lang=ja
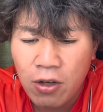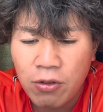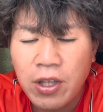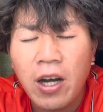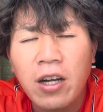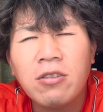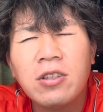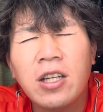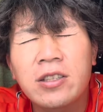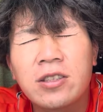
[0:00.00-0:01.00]
ほんで、あの
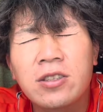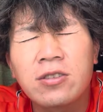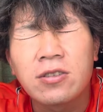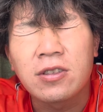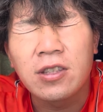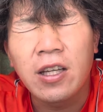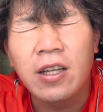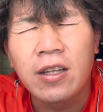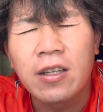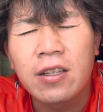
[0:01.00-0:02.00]
ゲッツーっ
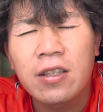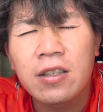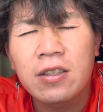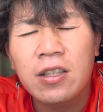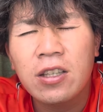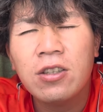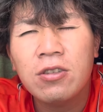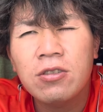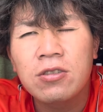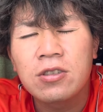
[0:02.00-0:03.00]
て、結
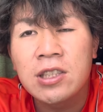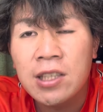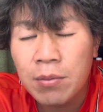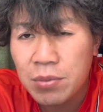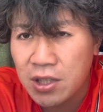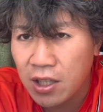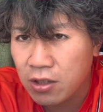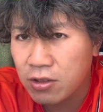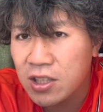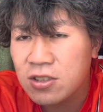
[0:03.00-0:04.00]
局、全部
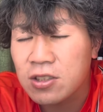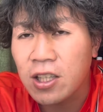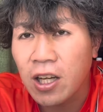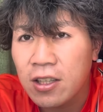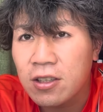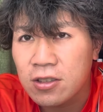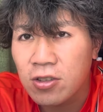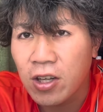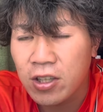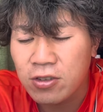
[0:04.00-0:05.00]
セカンドゲッツーじゃないんです
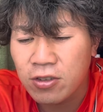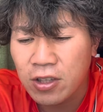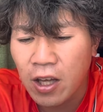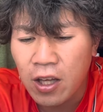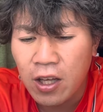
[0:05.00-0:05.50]
よ、ああいうのって。